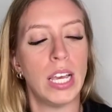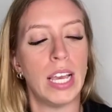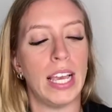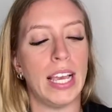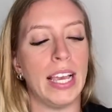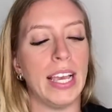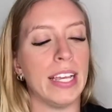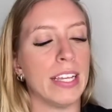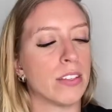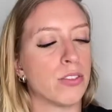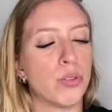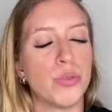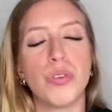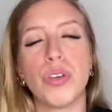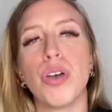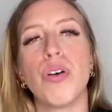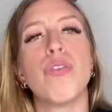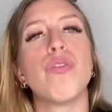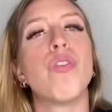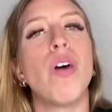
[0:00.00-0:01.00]
É, tudo
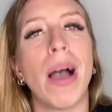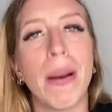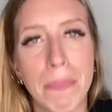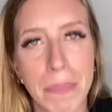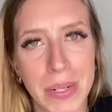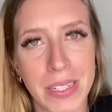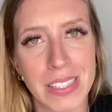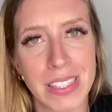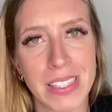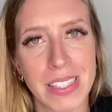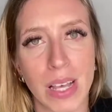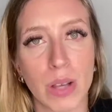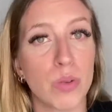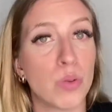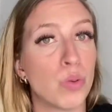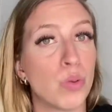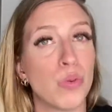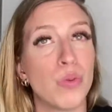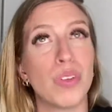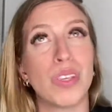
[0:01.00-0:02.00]
que eu vá precisar ou
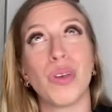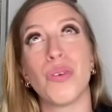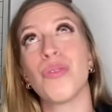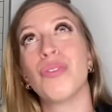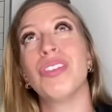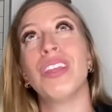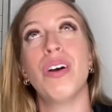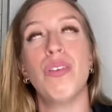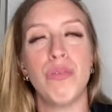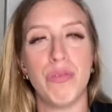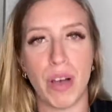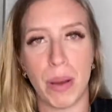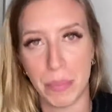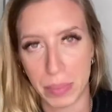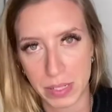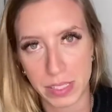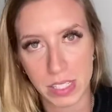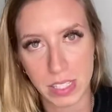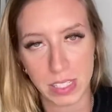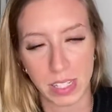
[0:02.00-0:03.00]
tudo que eu não vá
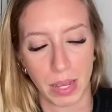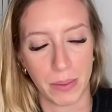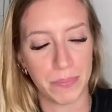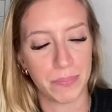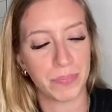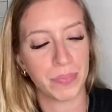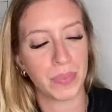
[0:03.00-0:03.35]
precisar.